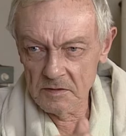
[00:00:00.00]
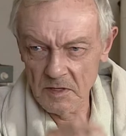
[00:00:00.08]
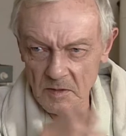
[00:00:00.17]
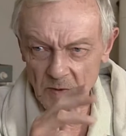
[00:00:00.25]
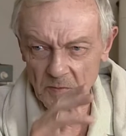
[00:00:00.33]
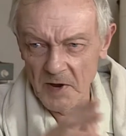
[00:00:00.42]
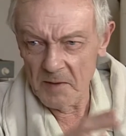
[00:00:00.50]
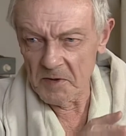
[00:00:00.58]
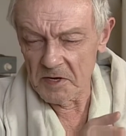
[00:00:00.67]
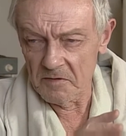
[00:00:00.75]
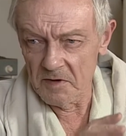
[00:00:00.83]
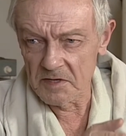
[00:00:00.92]
Чтобы
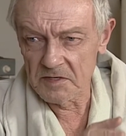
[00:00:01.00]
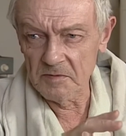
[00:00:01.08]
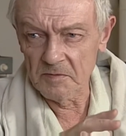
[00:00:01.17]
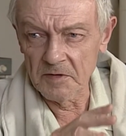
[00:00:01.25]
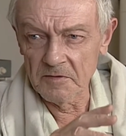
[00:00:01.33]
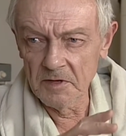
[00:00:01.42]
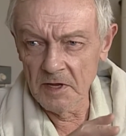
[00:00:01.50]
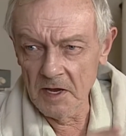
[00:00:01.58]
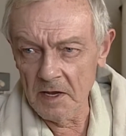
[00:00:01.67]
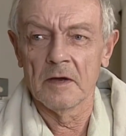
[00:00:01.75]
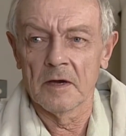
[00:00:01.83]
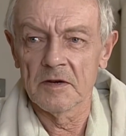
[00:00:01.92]
память вас не
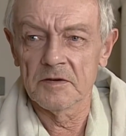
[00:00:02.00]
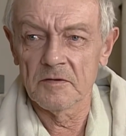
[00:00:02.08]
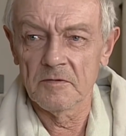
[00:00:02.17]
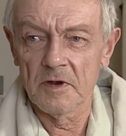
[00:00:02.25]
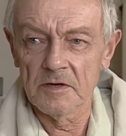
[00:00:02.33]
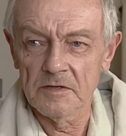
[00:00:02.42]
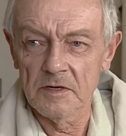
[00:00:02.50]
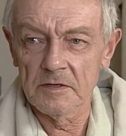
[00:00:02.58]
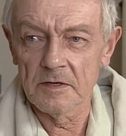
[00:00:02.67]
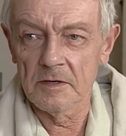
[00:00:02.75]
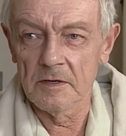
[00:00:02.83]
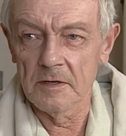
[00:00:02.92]
подвела, я хочу в
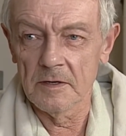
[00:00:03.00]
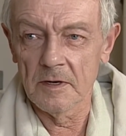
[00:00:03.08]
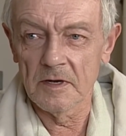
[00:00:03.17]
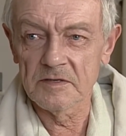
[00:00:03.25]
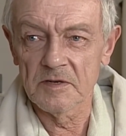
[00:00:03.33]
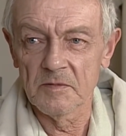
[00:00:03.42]
газете о